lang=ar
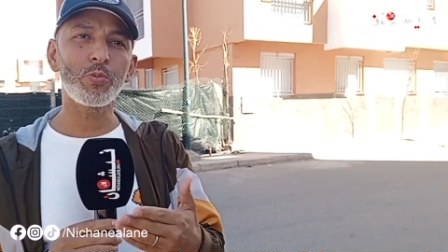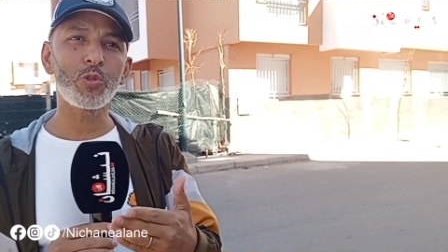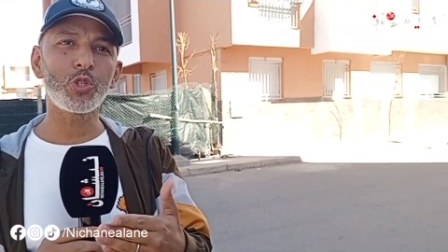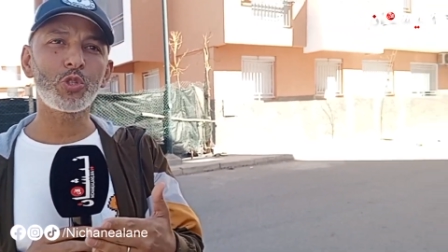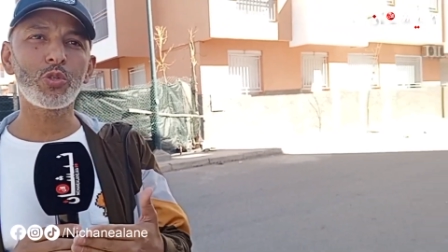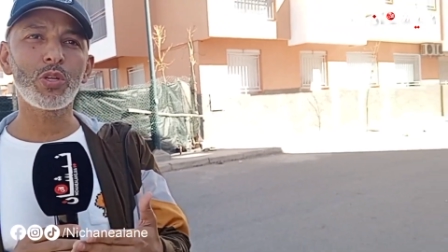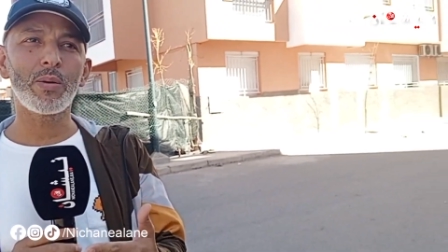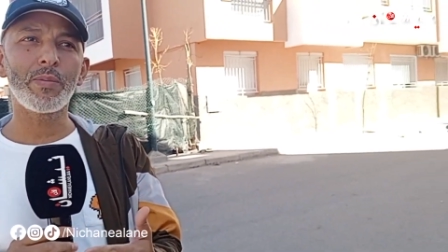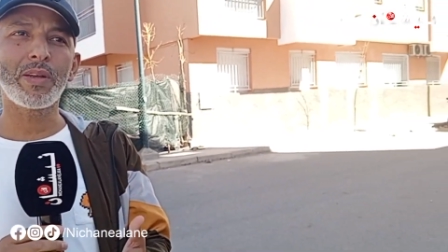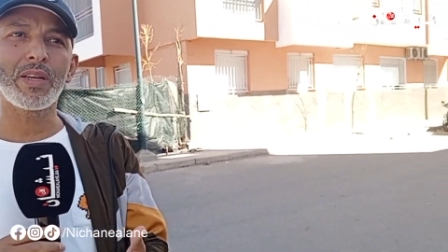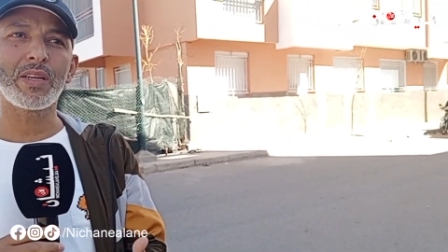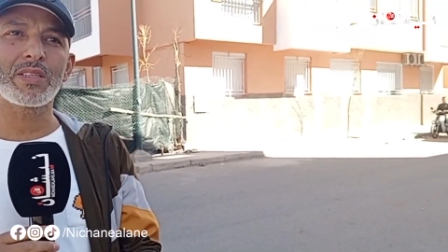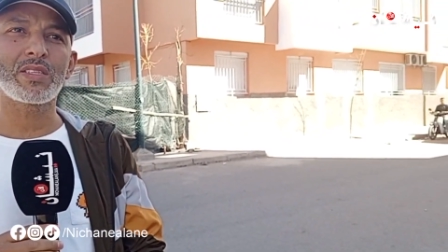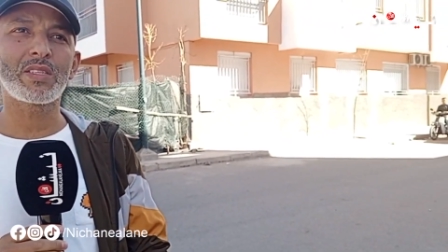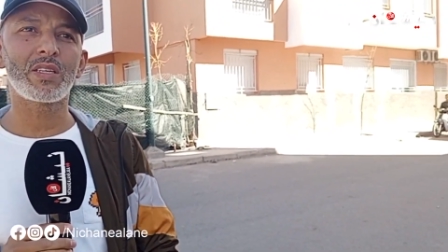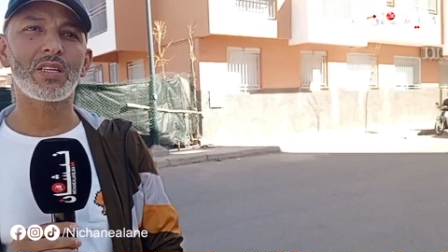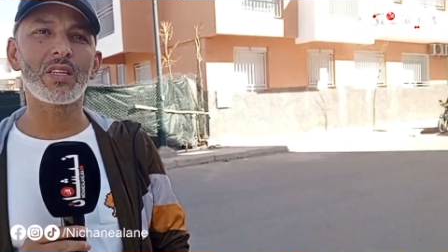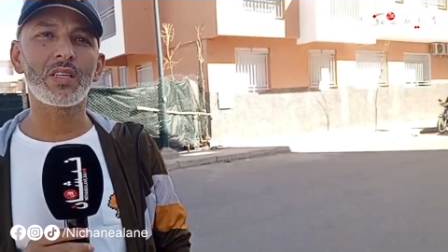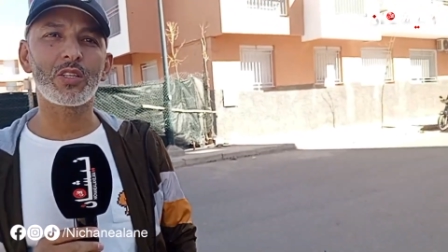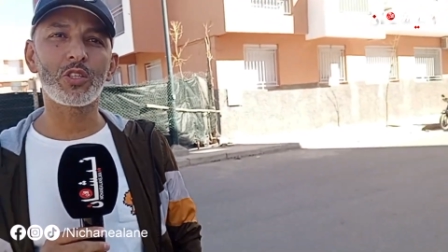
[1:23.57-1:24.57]
شفتوا نعمه
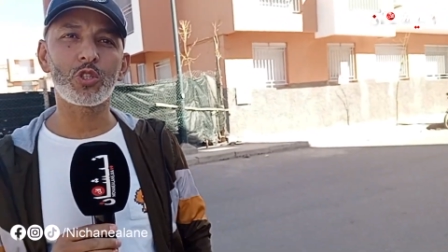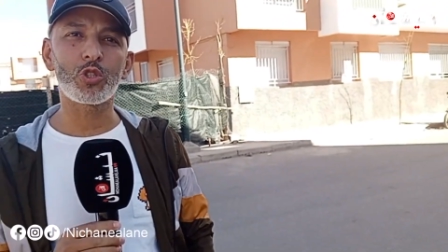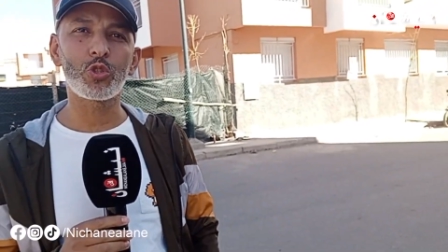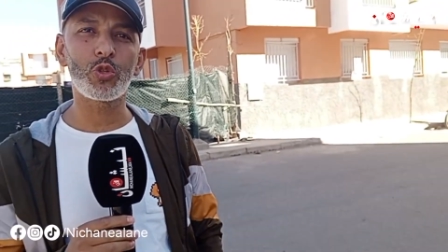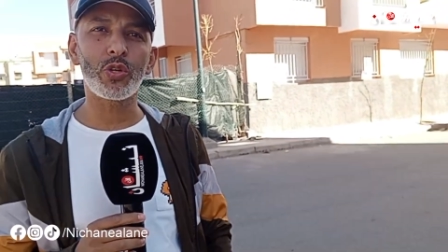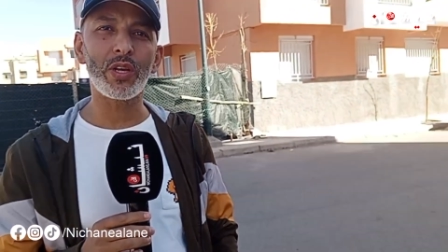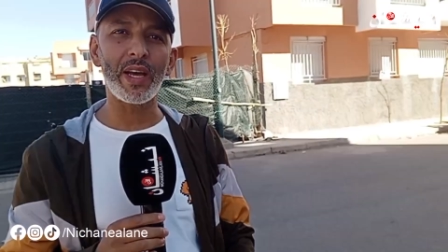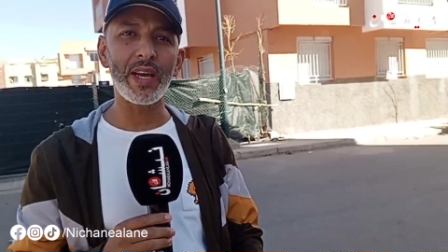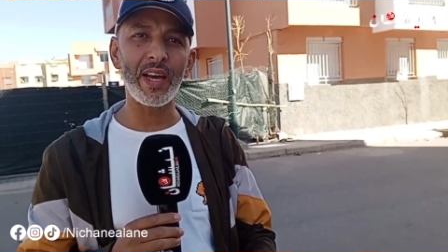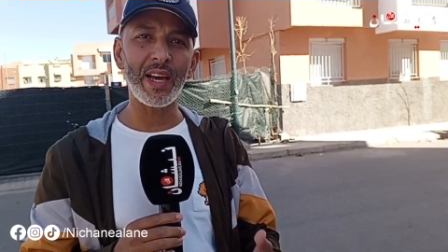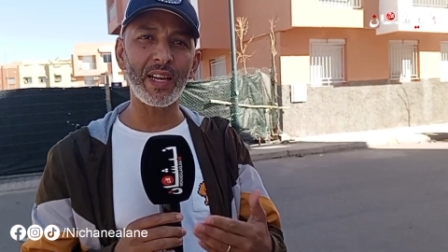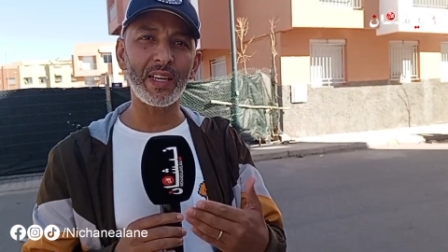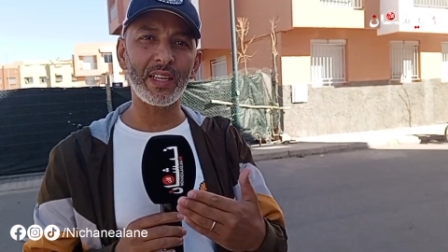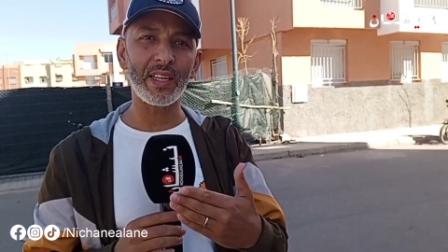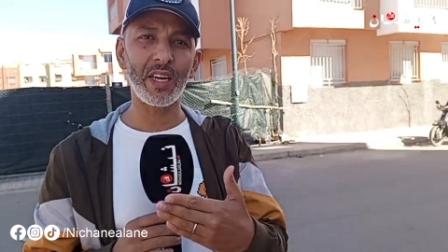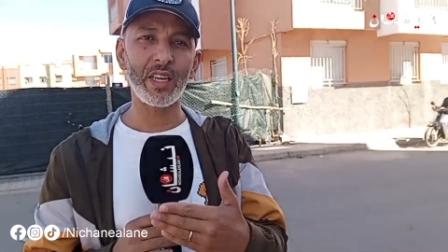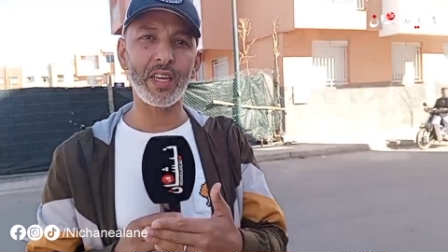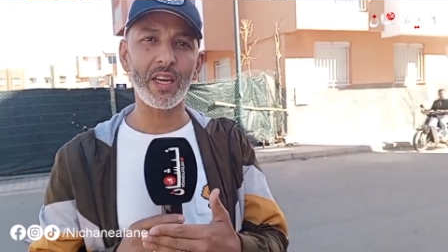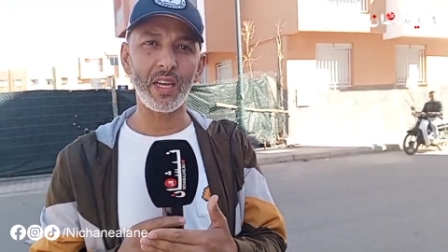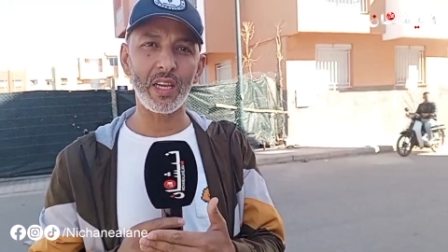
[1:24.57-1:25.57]
شفتوا الرائحه
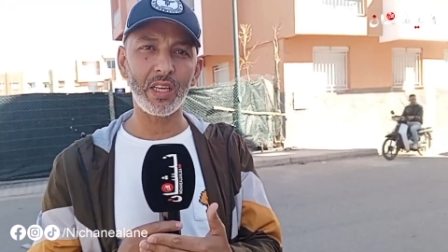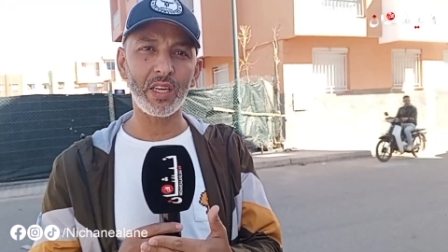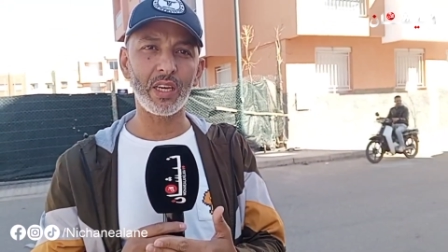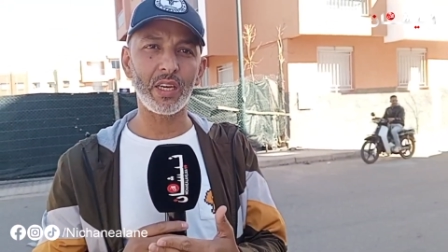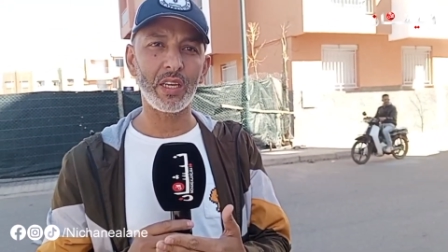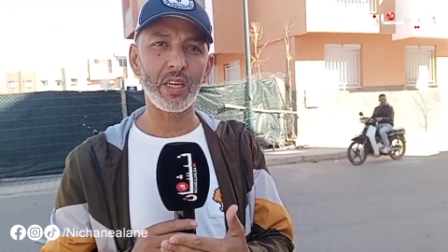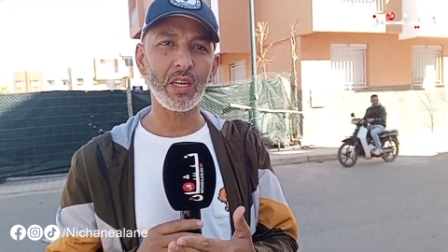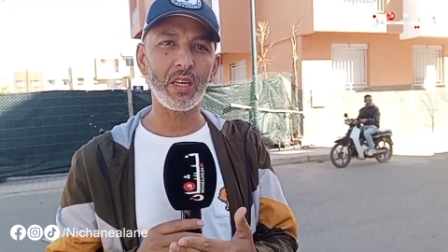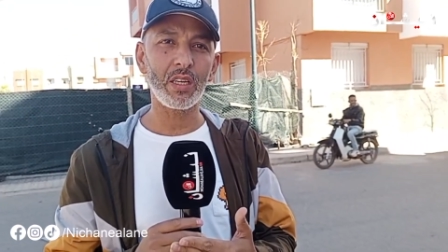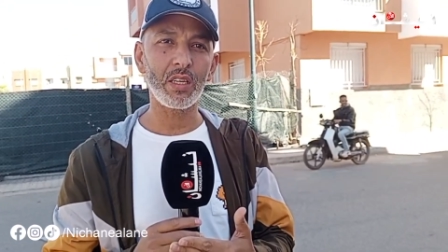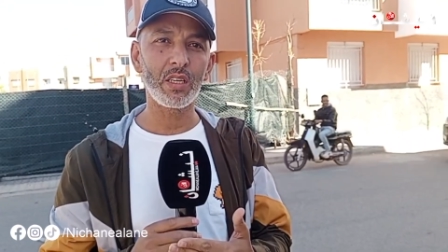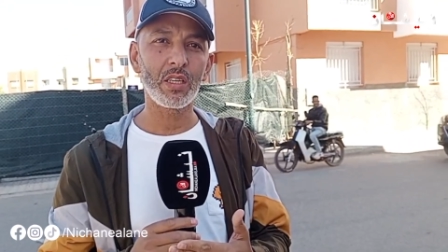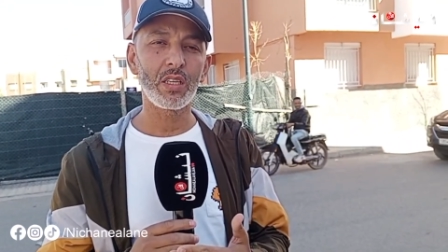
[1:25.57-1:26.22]
الكريهه اللي كاينه